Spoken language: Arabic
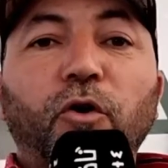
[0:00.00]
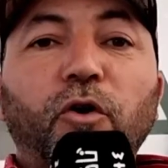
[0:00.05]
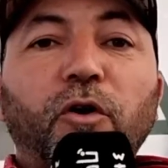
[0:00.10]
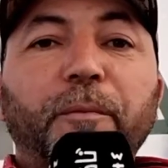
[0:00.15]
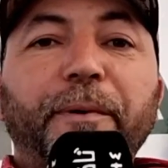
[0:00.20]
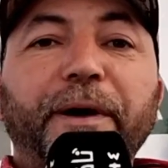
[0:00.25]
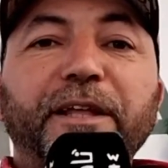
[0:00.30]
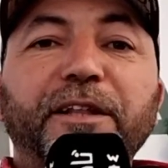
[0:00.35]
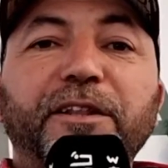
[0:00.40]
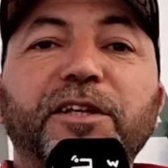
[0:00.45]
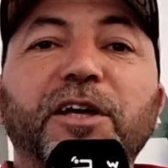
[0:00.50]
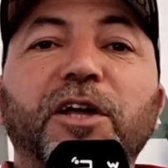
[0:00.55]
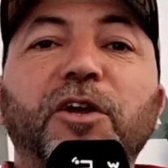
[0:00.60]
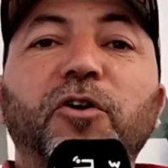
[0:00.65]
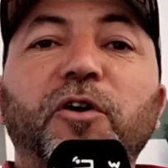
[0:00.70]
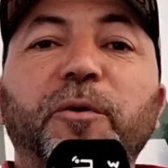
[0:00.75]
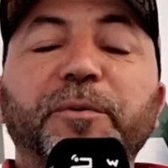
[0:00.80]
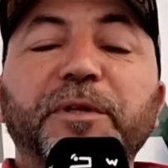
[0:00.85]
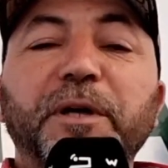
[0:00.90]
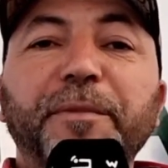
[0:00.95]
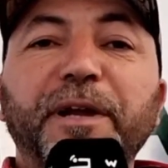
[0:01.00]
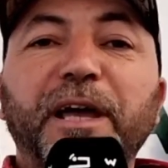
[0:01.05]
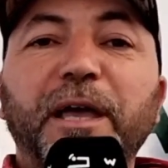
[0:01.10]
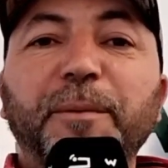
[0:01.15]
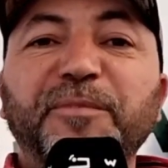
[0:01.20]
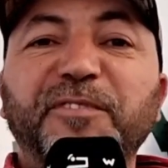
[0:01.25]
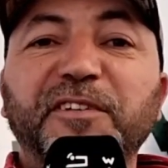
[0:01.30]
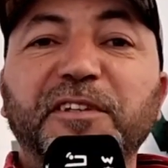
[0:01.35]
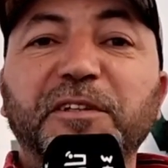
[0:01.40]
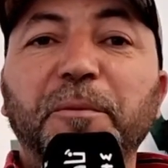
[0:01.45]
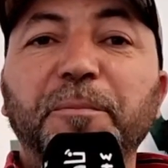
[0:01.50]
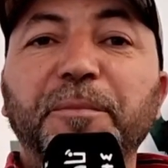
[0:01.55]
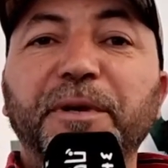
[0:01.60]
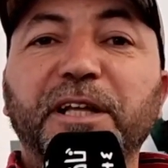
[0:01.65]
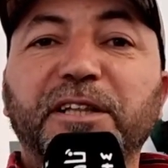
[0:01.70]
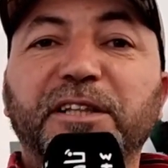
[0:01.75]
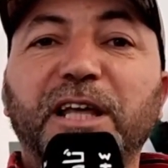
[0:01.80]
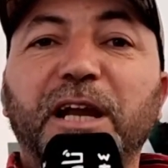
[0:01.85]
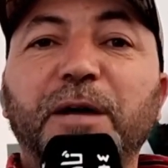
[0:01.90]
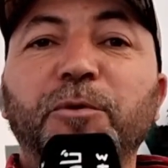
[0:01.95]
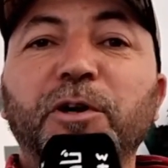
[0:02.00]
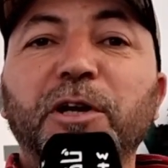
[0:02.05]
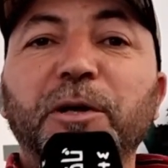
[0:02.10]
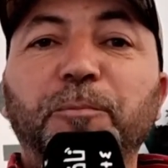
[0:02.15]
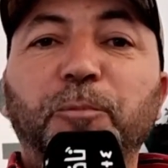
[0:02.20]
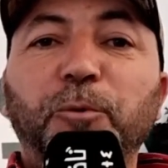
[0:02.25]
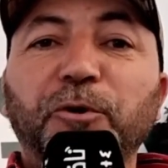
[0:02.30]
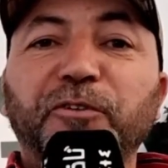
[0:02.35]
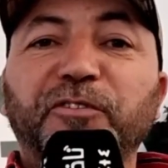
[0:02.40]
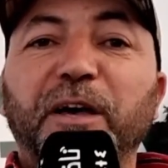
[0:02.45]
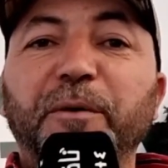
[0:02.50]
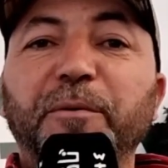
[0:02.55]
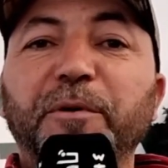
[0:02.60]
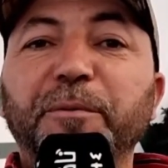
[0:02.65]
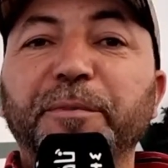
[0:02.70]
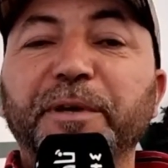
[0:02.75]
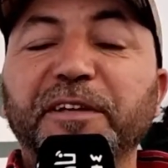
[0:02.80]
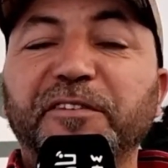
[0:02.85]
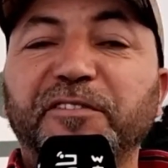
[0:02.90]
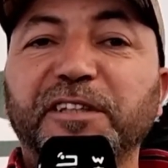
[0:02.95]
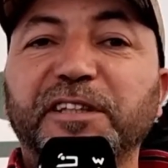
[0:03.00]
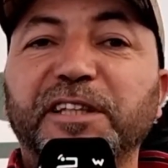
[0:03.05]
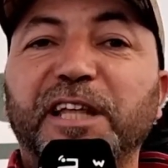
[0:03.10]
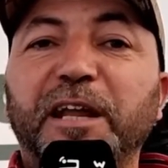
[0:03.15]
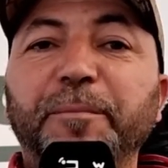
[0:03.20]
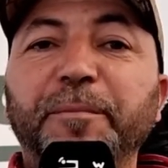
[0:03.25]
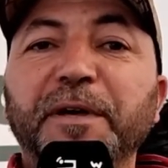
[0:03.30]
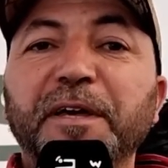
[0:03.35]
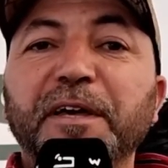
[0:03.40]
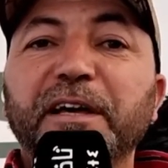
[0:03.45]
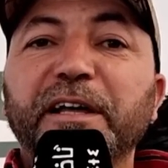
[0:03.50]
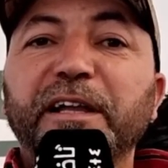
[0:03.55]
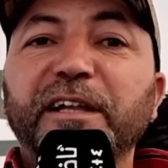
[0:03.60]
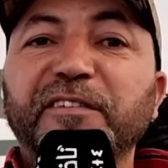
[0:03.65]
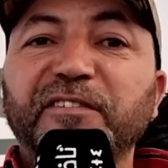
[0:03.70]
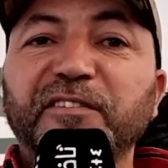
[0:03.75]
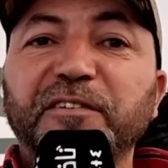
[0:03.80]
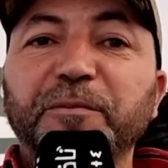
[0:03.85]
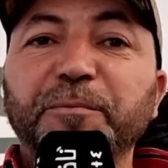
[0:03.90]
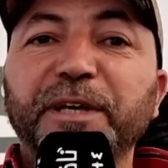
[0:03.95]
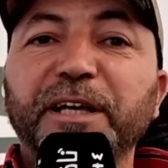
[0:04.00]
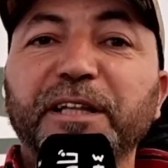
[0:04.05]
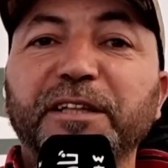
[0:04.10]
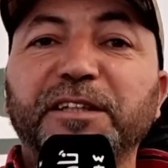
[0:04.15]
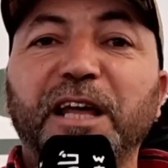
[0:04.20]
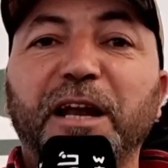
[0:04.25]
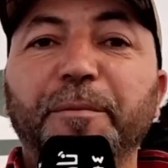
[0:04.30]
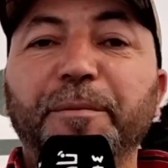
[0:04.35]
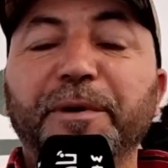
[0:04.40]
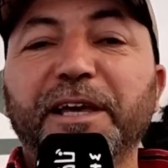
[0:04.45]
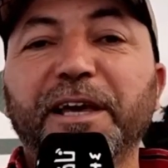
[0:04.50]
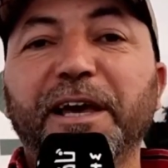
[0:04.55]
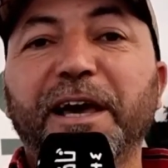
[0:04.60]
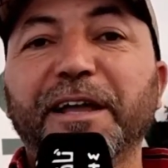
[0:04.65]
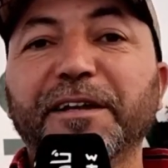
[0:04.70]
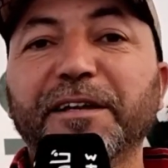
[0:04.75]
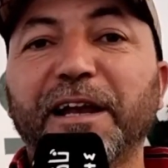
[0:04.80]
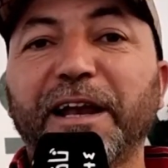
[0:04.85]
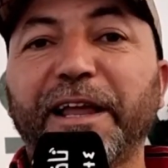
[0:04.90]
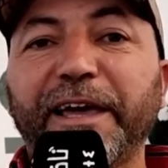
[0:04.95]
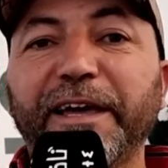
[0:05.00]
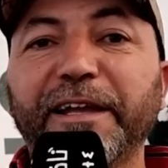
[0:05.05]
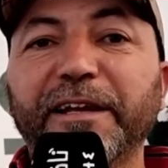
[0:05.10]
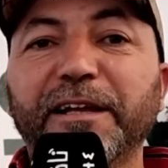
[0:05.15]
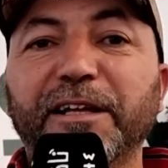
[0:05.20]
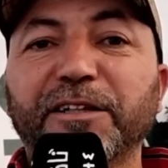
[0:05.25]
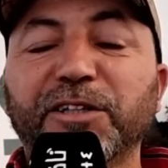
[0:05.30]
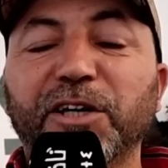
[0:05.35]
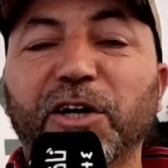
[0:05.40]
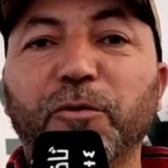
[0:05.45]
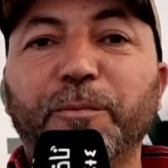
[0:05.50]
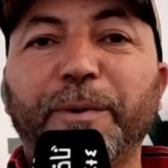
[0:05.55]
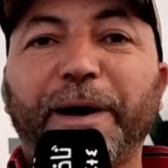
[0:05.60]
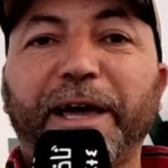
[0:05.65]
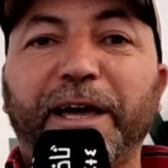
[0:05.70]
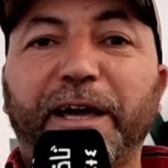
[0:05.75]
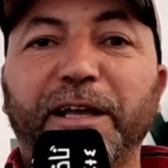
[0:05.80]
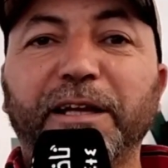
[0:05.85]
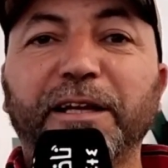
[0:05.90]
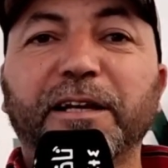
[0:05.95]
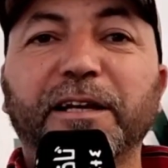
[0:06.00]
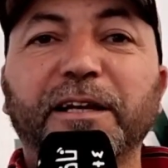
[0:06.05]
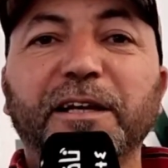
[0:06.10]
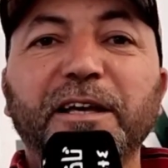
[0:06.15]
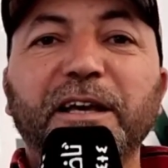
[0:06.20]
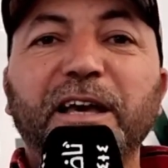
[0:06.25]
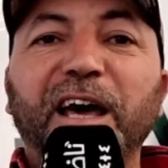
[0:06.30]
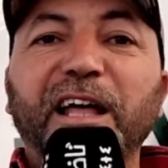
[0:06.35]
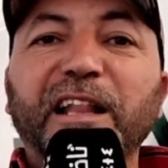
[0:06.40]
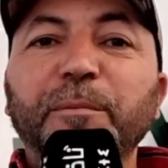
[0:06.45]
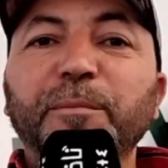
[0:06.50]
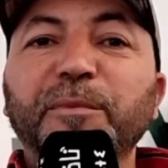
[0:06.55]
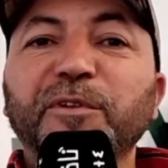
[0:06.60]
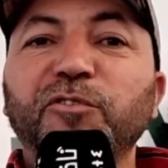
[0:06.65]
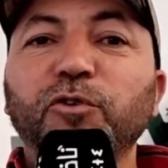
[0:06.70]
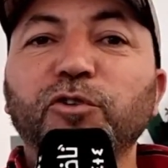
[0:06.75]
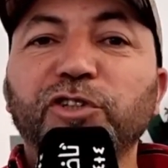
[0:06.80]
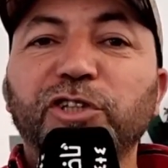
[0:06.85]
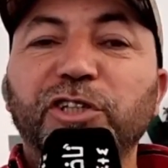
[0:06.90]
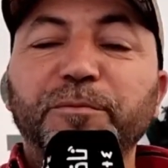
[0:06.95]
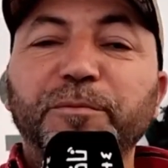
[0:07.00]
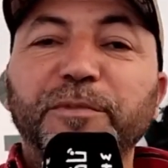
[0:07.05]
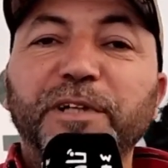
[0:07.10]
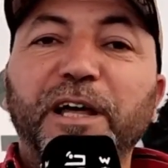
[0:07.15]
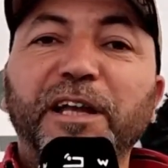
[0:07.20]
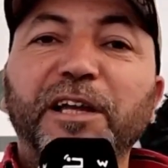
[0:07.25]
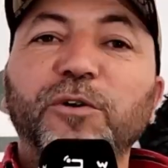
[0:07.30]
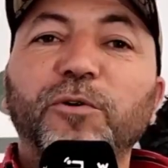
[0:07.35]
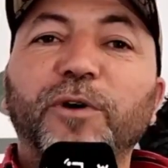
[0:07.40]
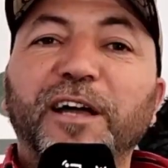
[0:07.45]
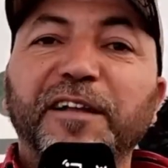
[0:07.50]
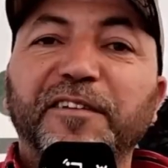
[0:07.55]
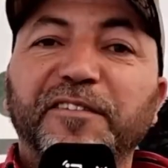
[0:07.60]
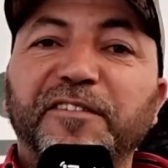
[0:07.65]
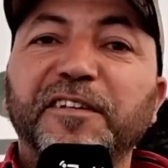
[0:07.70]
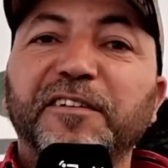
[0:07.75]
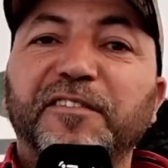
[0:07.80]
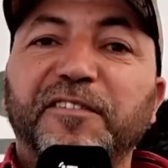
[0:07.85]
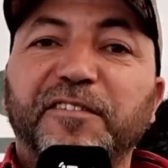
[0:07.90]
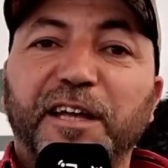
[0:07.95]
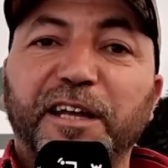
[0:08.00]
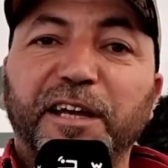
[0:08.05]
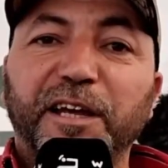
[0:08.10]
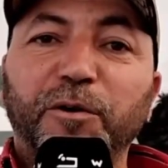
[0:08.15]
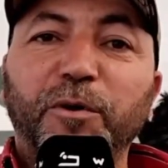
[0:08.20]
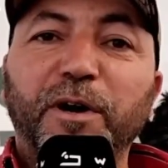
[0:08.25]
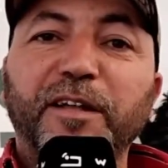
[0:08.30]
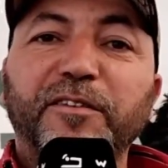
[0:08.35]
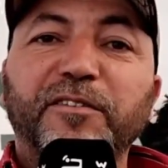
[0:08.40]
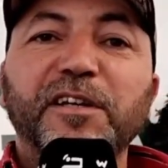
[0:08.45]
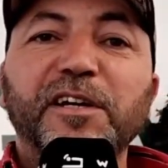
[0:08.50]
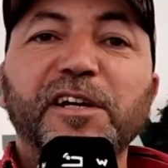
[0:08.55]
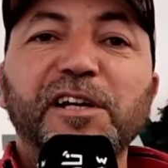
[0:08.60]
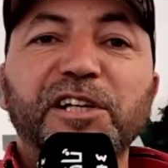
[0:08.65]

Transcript: والبيض ديالو كيبدا من 50 ل 100 درهم واللي يحسب من 200 درهم ل 600 درهم لان القله ديالو باقي قليل هذا المنتوج خدمنا عليه واحد ست سنوات